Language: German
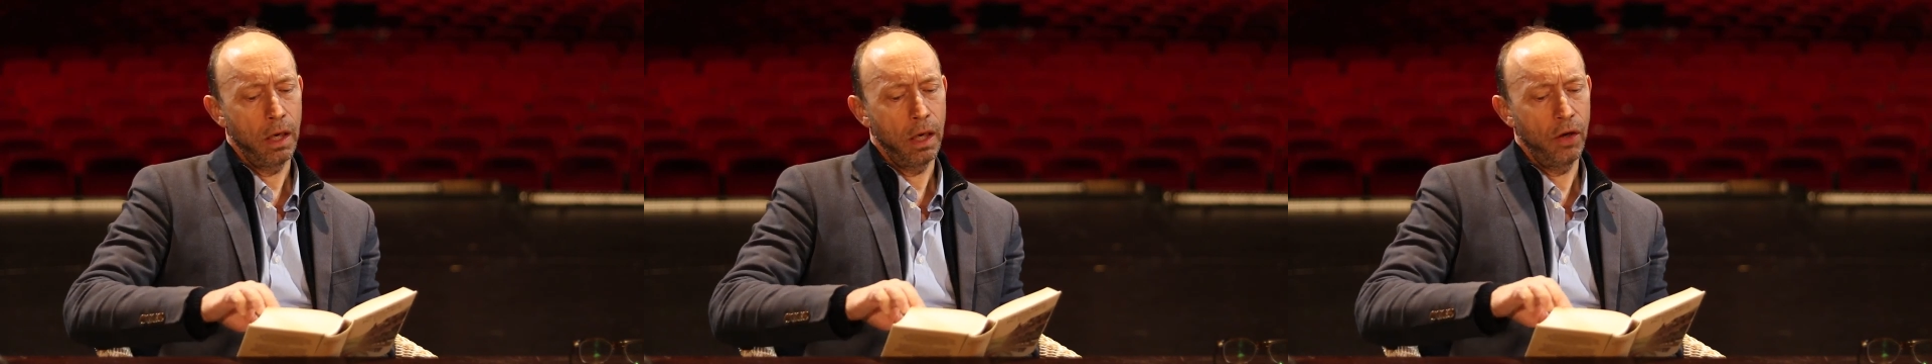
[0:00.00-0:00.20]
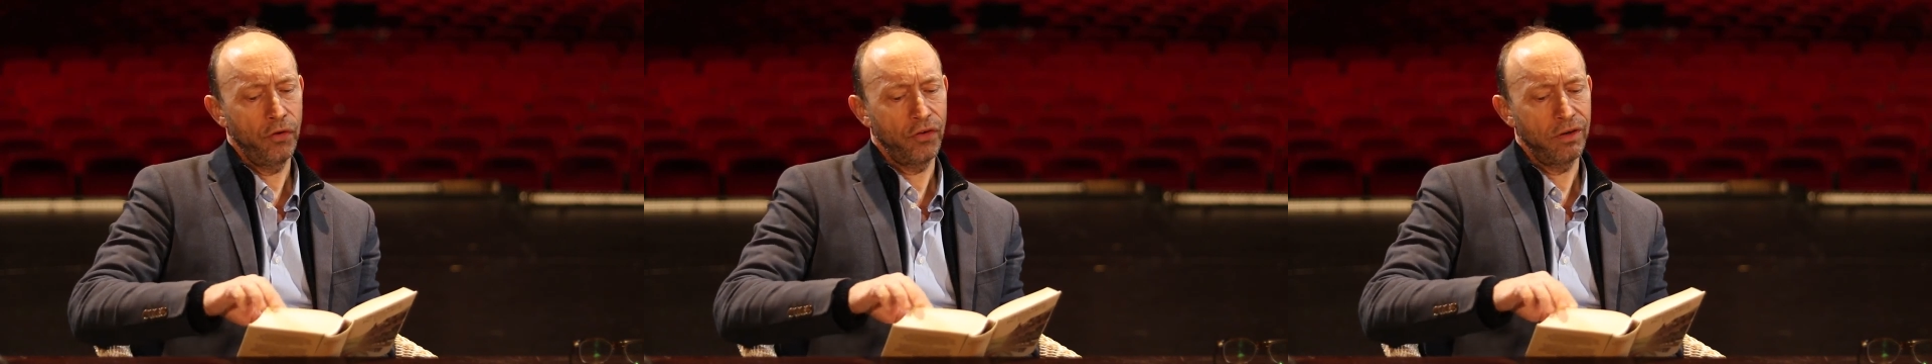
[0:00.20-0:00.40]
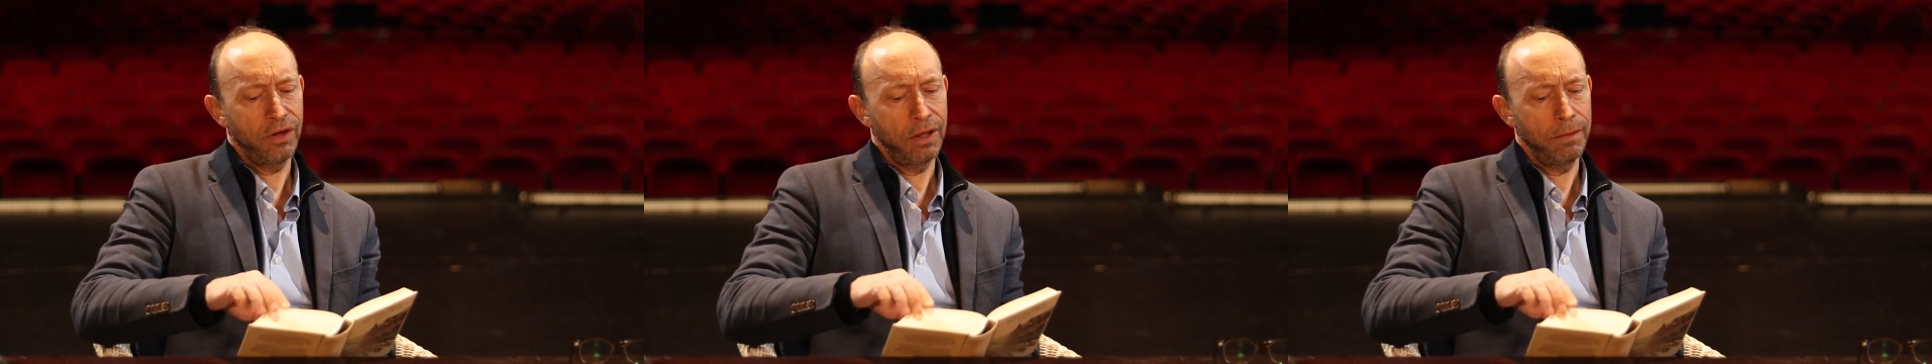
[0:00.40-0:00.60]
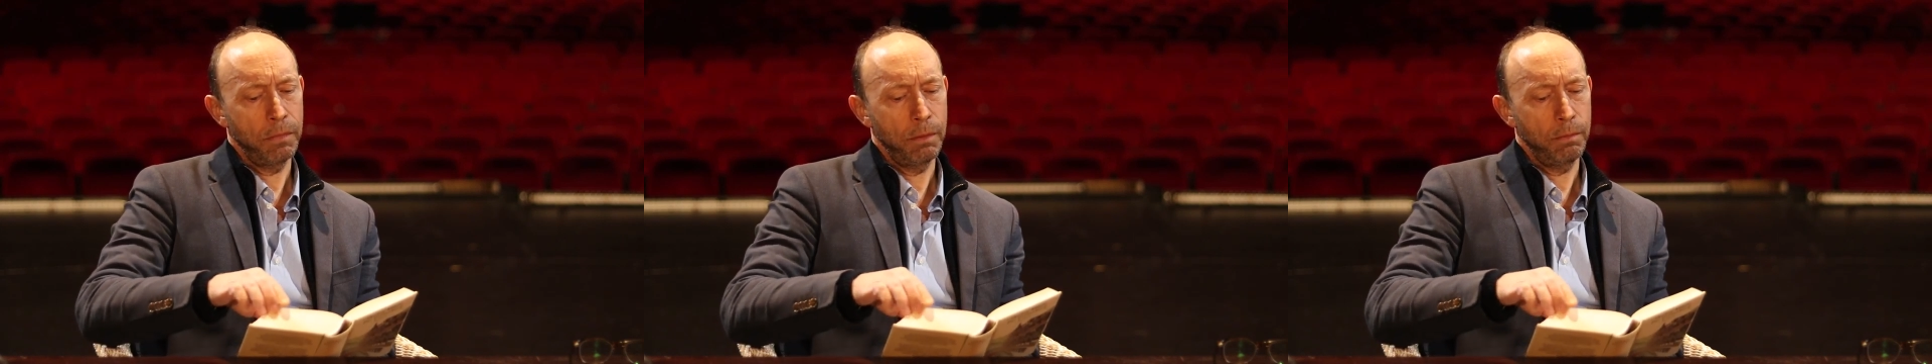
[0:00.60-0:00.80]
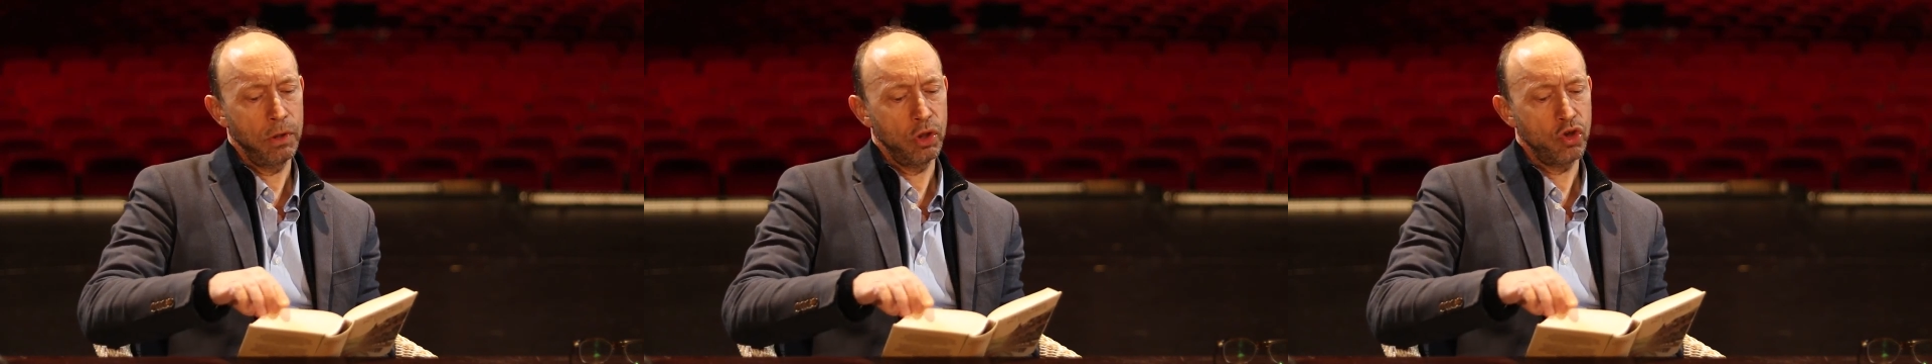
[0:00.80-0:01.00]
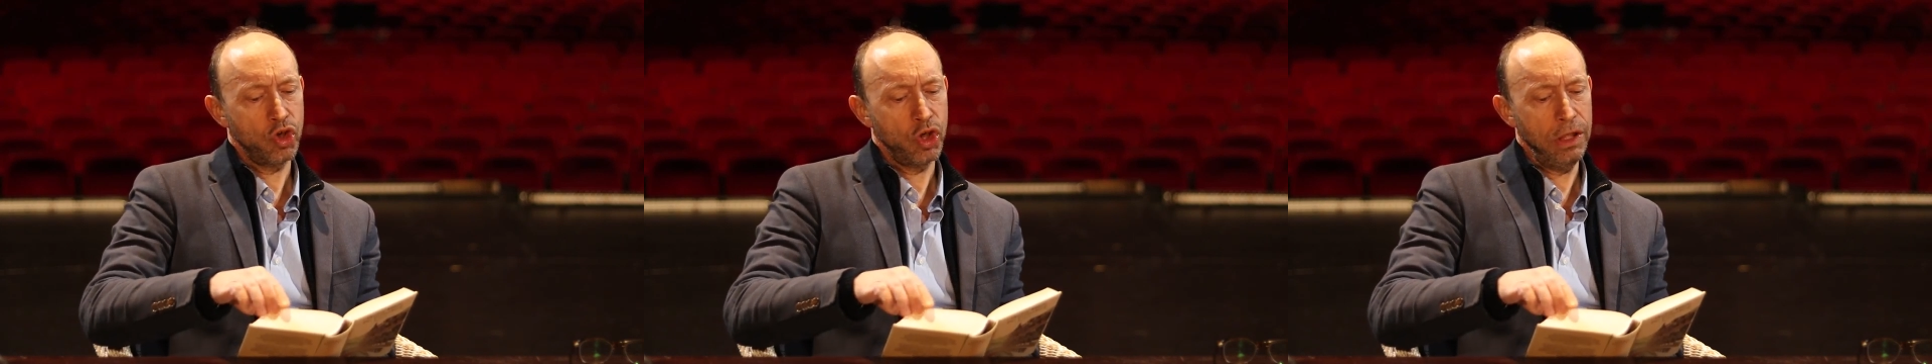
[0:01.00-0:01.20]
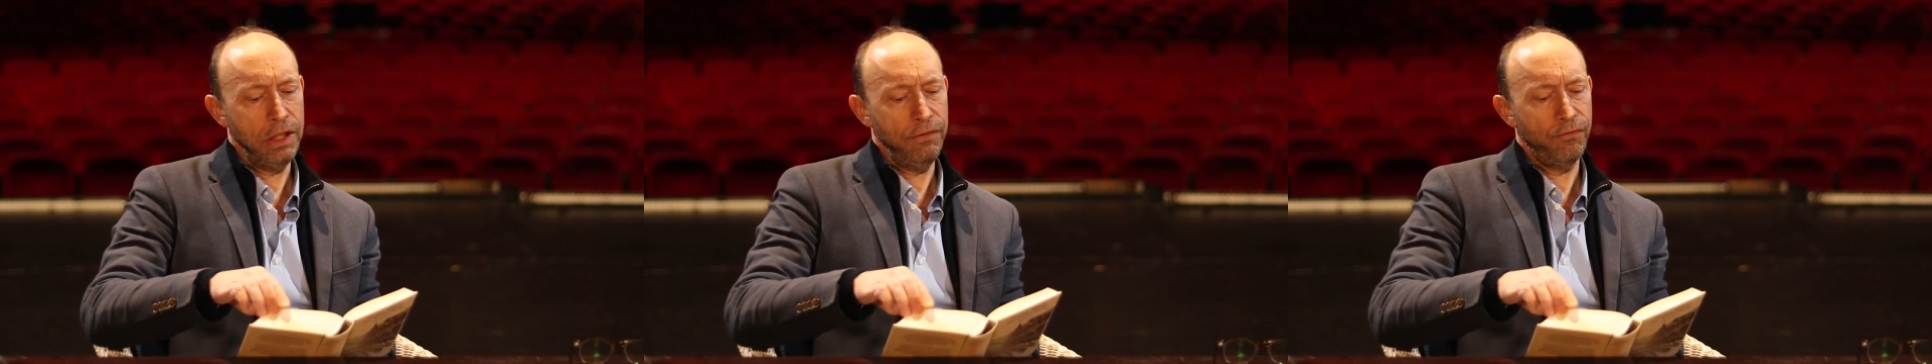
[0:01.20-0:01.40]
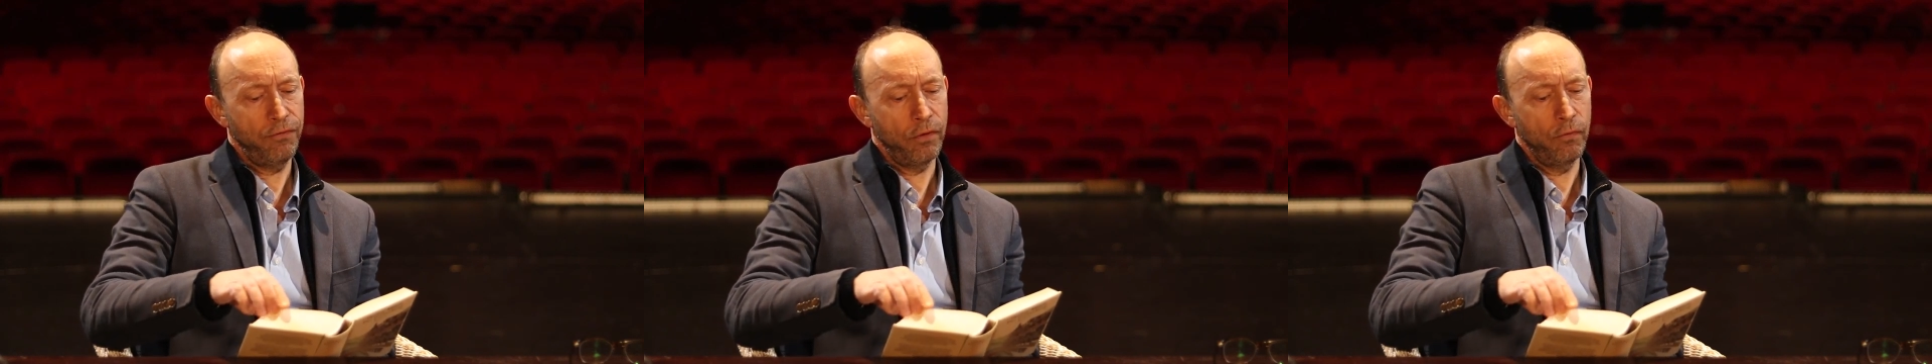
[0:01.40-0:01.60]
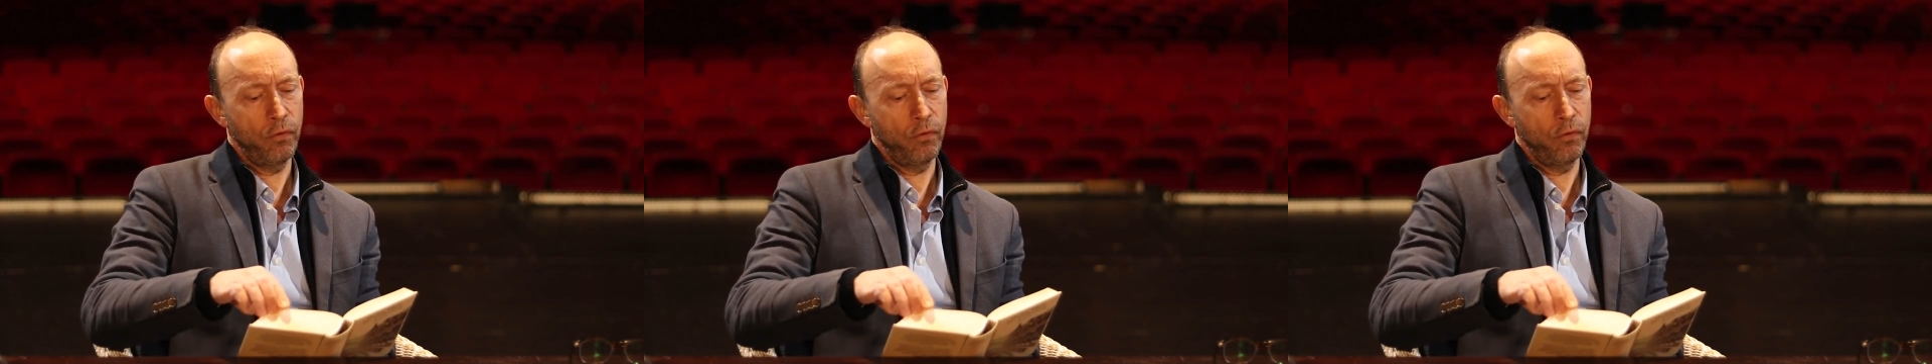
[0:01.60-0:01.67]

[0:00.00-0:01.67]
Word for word: außerdem mit schief